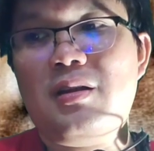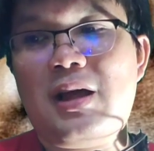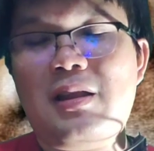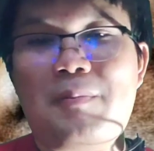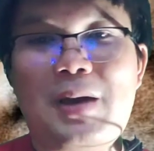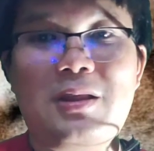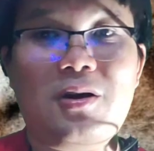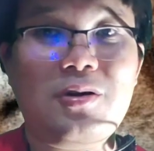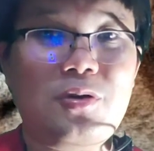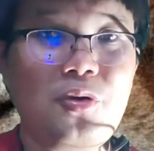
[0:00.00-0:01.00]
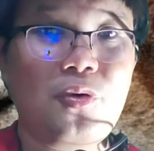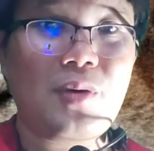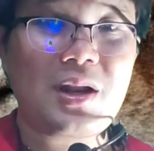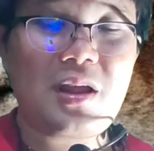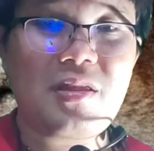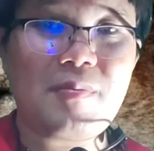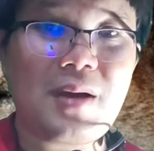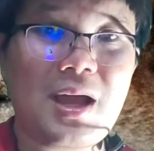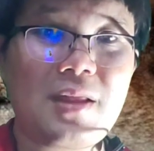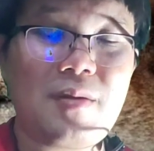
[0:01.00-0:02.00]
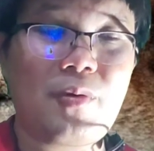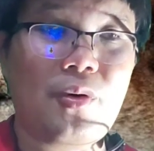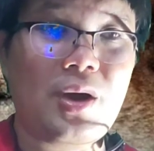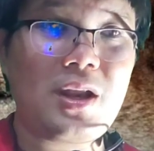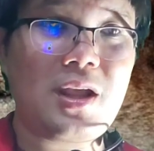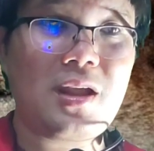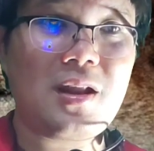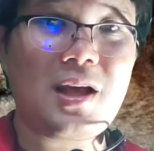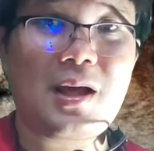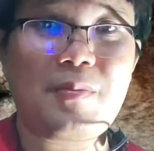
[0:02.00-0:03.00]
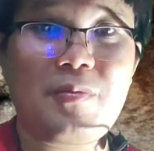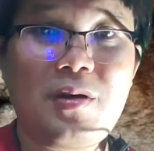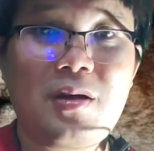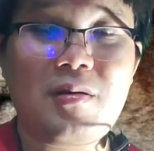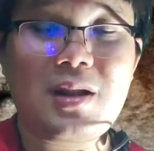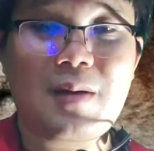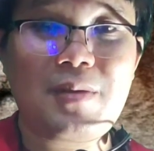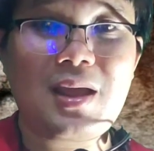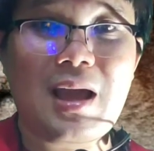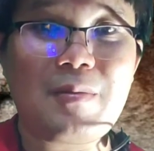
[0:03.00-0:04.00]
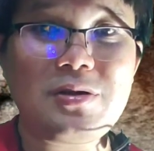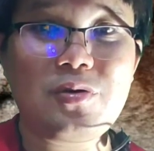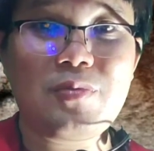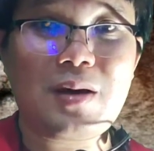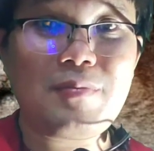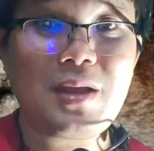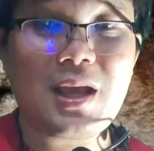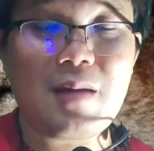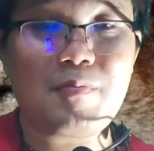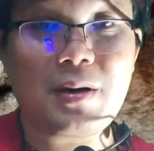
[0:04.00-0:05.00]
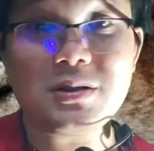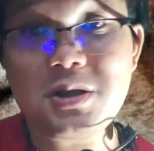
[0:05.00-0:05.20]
น่าจะไปต่อดูวันที่ 15 16ให้ดีนะครับ ถ้ามีการประชุมแล้วมีการเปิด